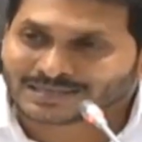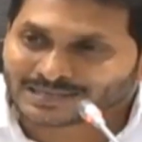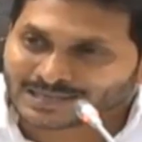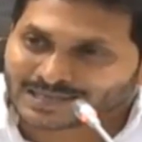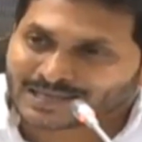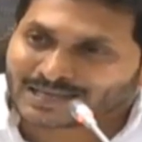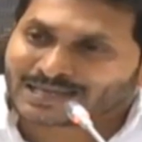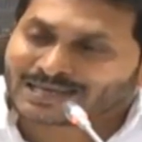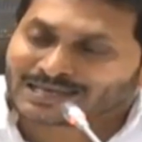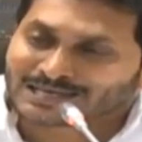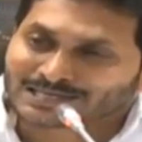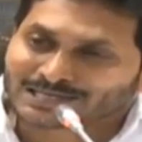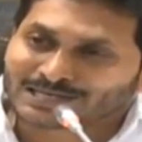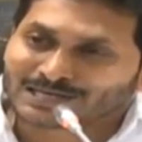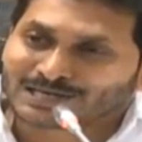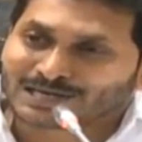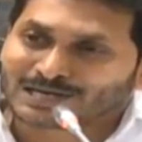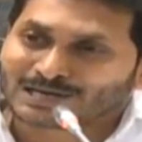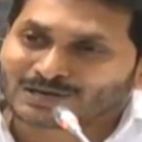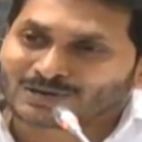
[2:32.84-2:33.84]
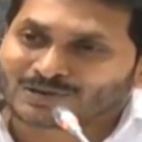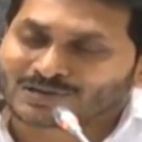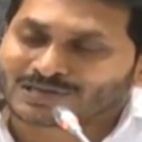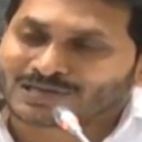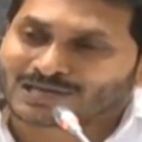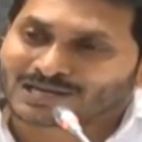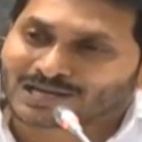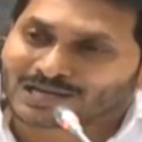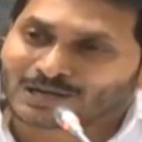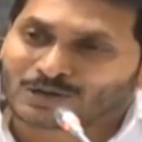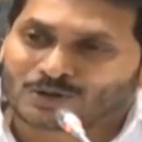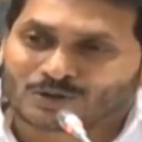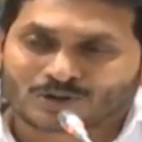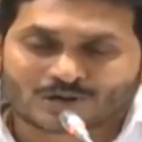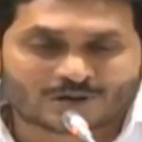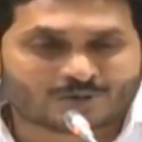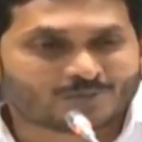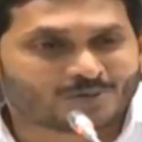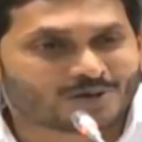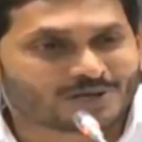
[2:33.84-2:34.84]
ఏ ఎలక్షన్లలో అయినా కానీ
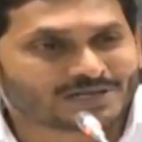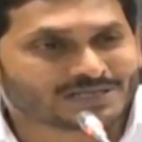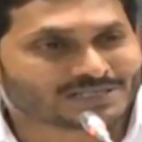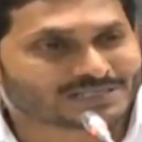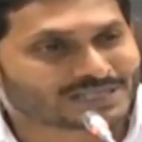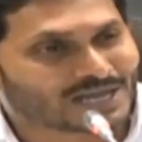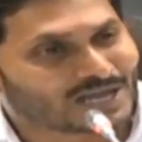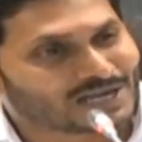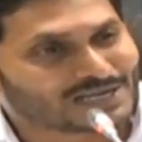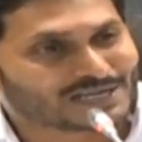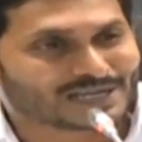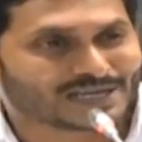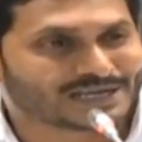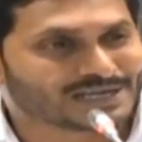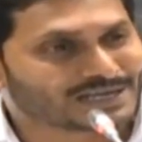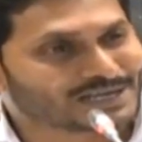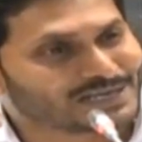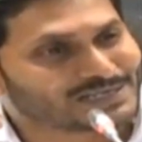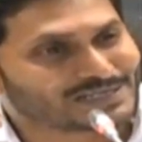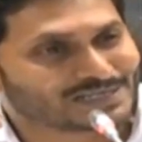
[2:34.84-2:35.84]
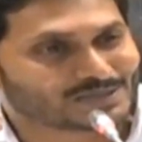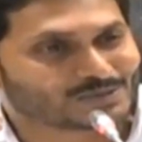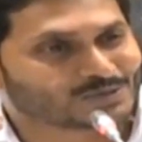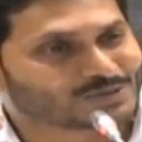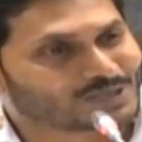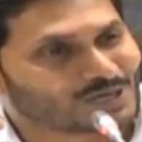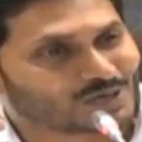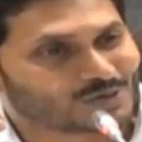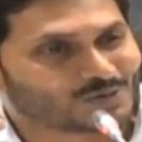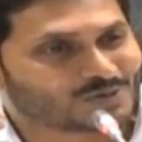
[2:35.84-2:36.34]
లోకల్ బాడీ స్థానిక ఎన్నికలు జరుగుతూ